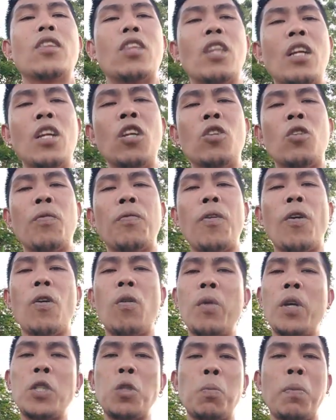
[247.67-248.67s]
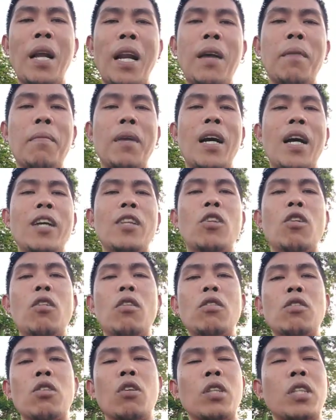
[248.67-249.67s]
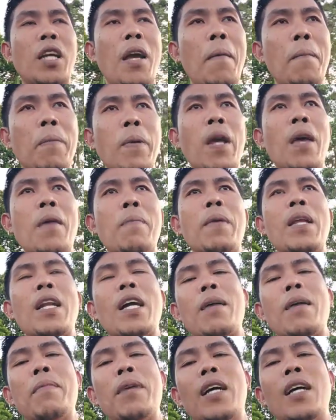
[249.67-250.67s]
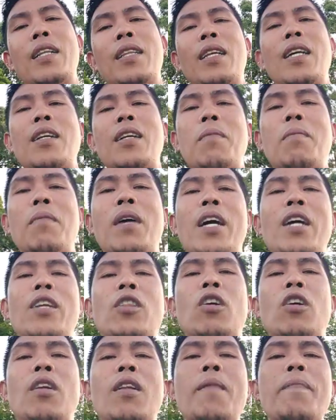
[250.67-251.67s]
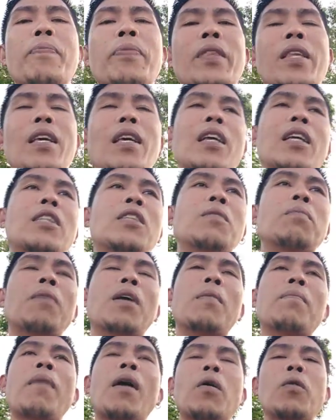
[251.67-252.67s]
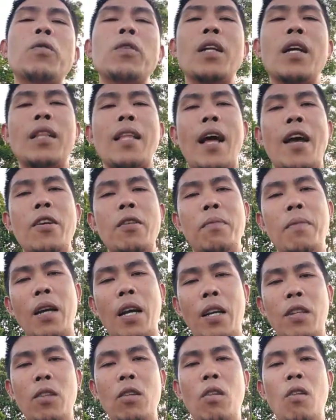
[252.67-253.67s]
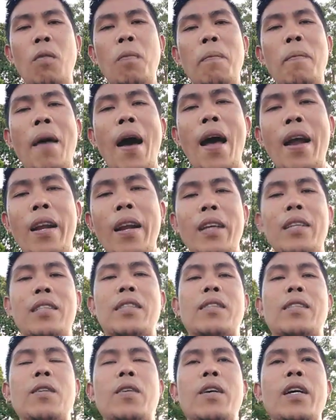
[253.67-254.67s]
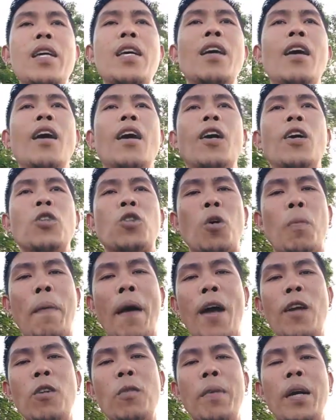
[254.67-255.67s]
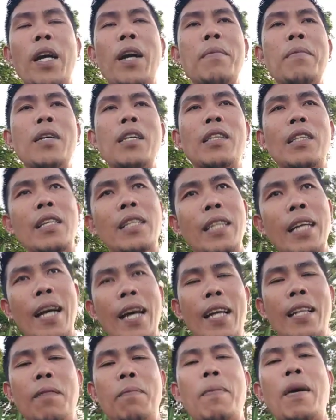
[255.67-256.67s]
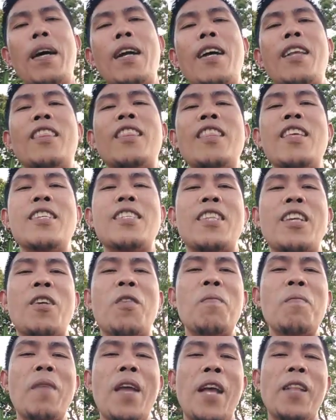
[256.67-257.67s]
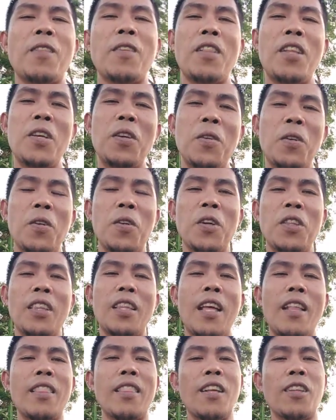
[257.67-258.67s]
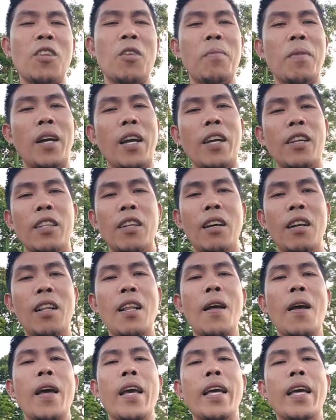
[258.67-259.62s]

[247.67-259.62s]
3 to 4 weeks pa lang mga idol. So syempre, pinakamaganda diyan mga idol is magbakuna tayo mga idol. Marex, okay? So paano ba gamitin yan? Para at least ikompleto na yung content na to mga idol.